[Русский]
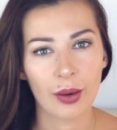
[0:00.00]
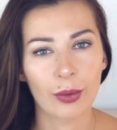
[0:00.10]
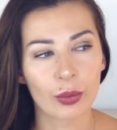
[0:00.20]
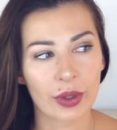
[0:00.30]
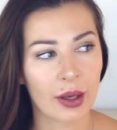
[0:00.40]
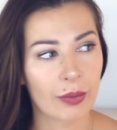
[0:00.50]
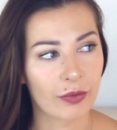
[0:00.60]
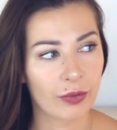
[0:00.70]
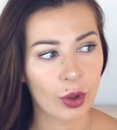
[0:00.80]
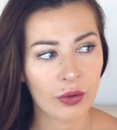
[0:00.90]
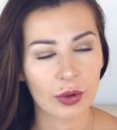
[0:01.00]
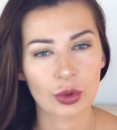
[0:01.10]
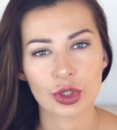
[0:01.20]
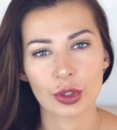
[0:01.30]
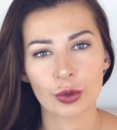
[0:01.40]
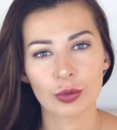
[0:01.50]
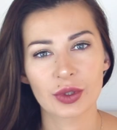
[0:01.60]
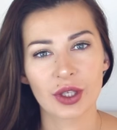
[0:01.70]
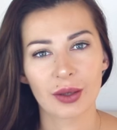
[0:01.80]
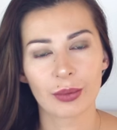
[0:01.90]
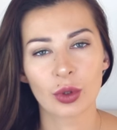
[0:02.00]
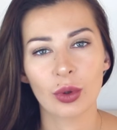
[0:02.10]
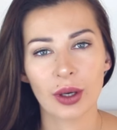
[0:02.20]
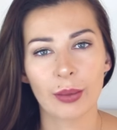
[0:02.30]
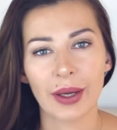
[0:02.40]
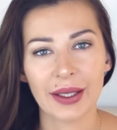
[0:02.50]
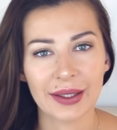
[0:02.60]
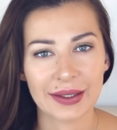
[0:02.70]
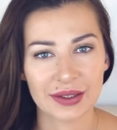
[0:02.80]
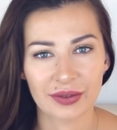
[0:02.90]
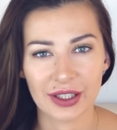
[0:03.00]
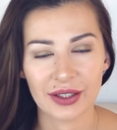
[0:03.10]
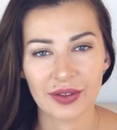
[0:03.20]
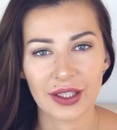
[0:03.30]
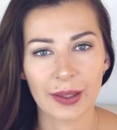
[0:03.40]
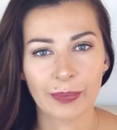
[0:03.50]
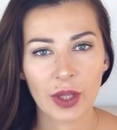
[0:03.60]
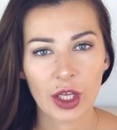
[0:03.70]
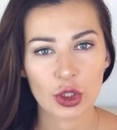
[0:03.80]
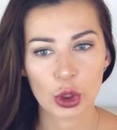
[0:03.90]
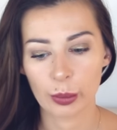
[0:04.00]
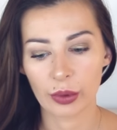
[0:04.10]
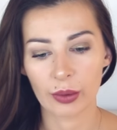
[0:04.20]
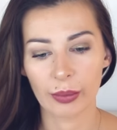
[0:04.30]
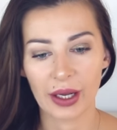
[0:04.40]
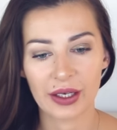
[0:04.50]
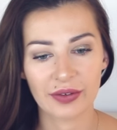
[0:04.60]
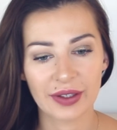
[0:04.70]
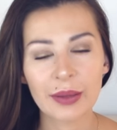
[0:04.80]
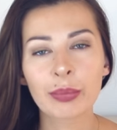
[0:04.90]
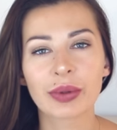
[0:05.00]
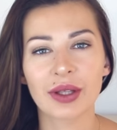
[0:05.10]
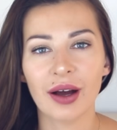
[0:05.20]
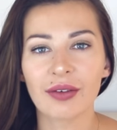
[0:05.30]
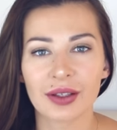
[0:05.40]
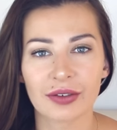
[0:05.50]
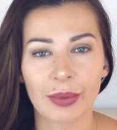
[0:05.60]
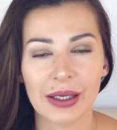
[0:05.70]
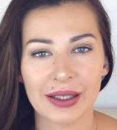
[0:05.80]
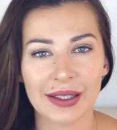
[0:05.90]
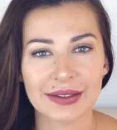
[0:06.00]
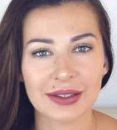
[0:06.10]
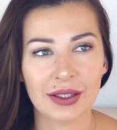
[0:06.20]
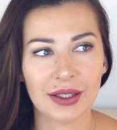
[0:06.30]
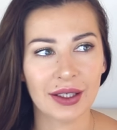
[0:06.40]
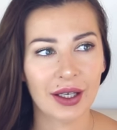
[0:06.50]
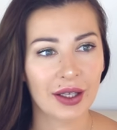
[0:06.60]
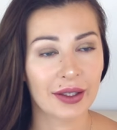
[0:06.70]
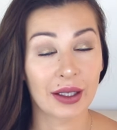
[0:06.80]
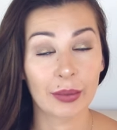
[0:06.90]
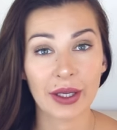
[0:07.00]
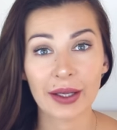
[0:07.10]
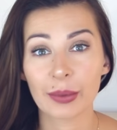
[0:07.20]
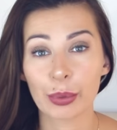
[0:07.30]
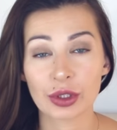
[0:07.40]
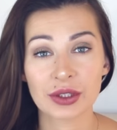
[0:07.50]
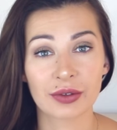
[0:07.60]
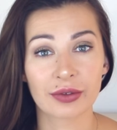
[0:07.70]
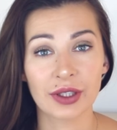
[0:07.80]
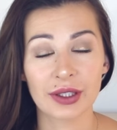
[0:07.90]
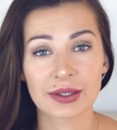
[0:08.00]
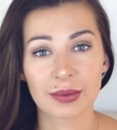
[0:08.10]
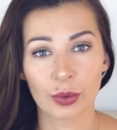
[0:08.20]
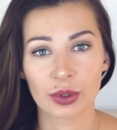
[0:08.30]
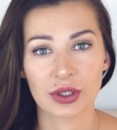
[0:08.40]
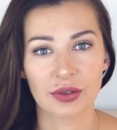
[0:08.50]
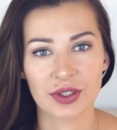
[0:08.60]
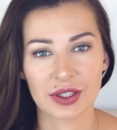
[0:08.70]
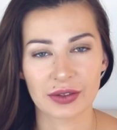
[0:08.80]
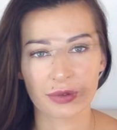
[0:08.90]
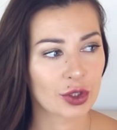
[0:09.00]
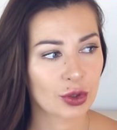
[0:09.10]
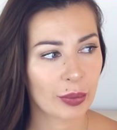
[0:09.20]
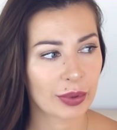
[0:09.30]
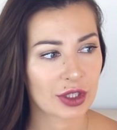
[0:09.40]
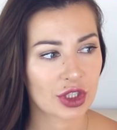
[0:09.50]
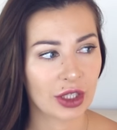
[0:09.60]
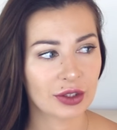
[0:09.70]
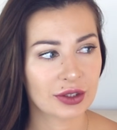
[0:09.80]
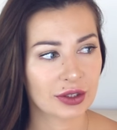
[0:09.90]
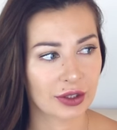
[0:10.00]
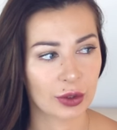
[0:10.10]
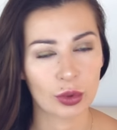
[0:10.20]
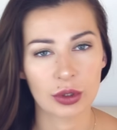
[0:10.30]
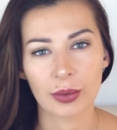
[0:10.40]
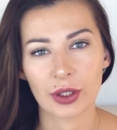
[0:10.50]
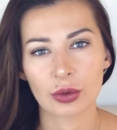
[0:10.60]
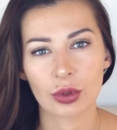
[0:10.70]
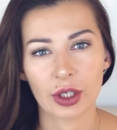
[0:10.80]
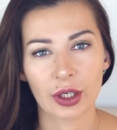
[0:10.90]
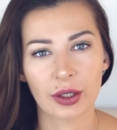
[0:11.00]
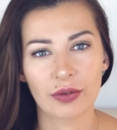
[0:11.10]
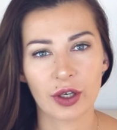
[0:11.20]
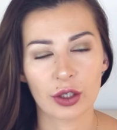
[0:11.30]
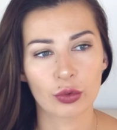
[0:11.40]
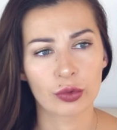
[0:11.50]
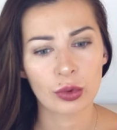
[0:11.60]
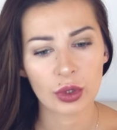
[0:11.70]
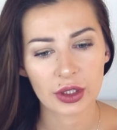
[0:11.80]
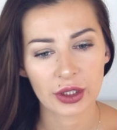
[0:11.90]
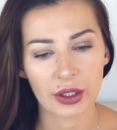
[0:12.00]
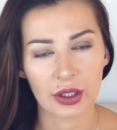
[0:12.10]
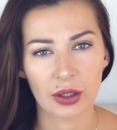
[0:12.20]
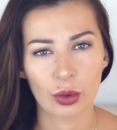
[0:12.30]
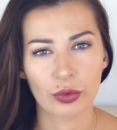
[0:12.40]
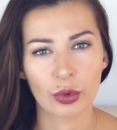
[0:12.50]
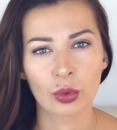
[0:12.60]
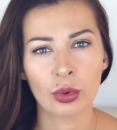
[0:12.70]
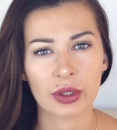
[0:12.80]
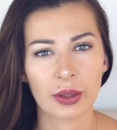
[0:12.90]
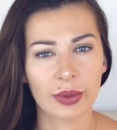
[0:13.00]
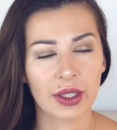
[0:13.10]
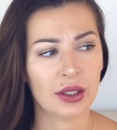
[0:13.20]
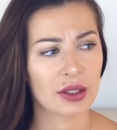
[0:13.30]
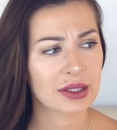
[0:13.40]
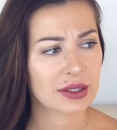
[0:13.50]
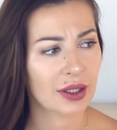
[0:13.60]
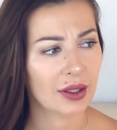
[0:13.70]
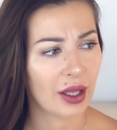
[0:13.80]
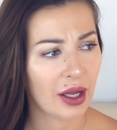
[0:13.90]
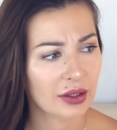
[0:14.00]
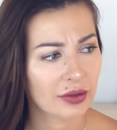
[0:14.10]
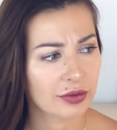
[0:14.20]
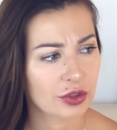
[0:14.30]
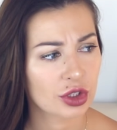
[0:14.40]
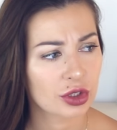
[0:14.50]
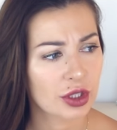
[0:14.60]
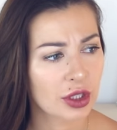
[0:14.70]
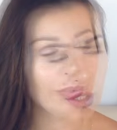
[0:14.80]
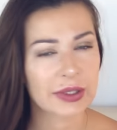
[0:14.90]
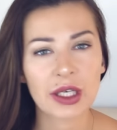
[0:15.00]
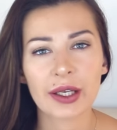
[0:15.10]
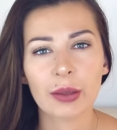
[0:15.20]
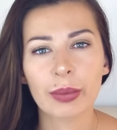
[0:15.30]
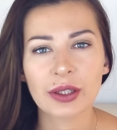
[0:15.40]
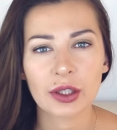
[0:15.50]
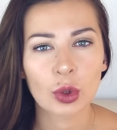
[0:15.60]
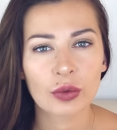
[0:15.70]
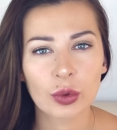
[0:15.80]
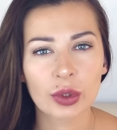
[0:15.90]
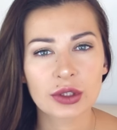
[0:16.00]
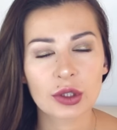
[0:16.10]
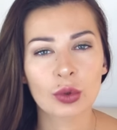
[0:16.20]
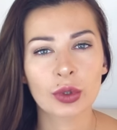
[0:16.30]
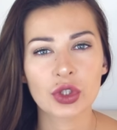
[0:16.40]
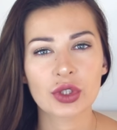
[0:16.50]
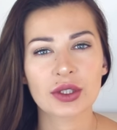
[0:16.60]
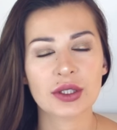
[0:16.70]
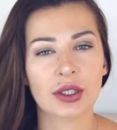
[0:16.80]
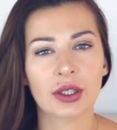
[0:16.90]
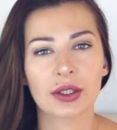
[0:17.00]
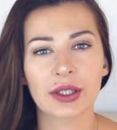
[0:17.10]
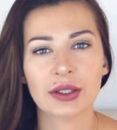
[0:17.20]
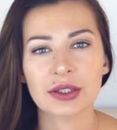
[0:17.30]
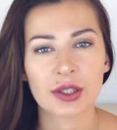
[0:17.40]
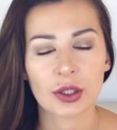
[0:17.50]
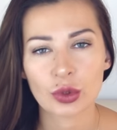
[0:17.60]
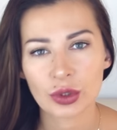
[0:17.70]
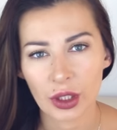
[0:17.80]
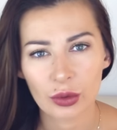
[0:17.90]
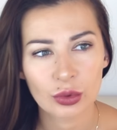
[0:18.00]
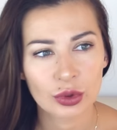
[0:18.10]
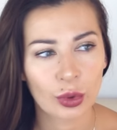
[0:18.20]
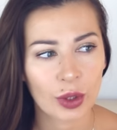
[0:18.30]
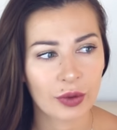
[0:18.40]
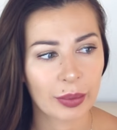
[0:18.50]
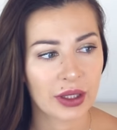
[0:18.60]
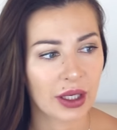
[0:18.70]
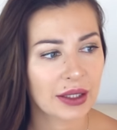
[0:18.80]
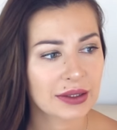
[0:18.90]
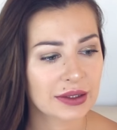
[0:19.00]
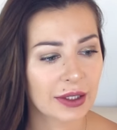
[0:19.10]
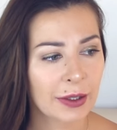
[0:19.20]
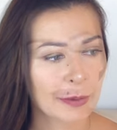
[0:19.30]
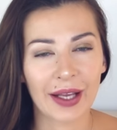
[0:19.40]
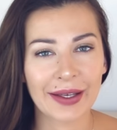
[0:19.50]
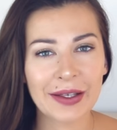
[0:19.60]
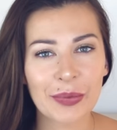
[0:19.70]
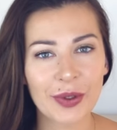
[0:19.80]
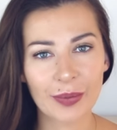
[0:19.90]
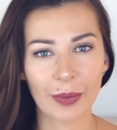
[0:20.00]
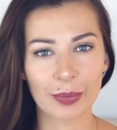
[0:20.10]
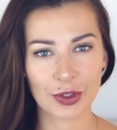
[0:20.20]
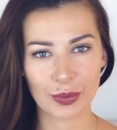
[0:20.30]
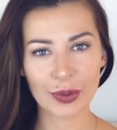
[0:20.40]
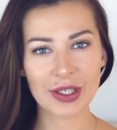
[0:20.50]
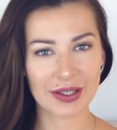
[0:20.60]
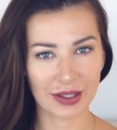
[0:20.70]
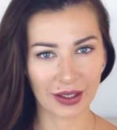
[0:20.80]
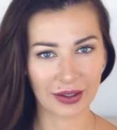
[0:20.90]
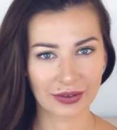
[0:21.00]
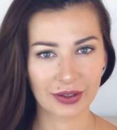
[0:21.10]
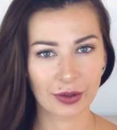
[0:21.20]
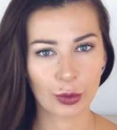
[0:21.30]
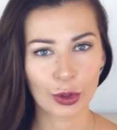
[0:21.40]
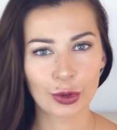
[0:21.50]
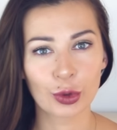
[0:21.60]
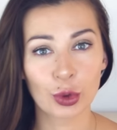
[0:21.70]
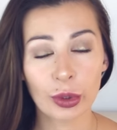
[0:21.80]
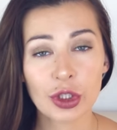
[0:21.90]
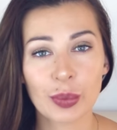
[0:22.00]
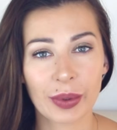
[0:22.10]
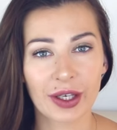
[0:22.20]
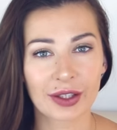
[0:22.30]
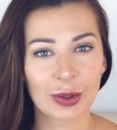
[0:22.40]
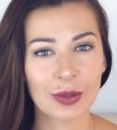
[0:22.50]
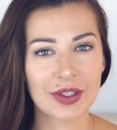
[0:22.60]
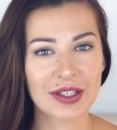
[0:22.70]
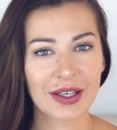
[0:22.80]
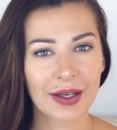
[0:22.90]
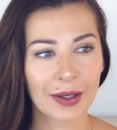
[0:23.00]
у меня Вова очень любит много майонеза в оливье, чтобы оливье плавало в майонезе. И для меня это просто вынос мозга, взрыв. Еще я поражаюсь э, людям, которые говорят, вот, я на Новый год объелась салатов жирных, поскорее бы этот Новый год закончился, я сразу стану здорово питаться. А я не понимаю, почему нельзя в новогоднюю ночь приготовить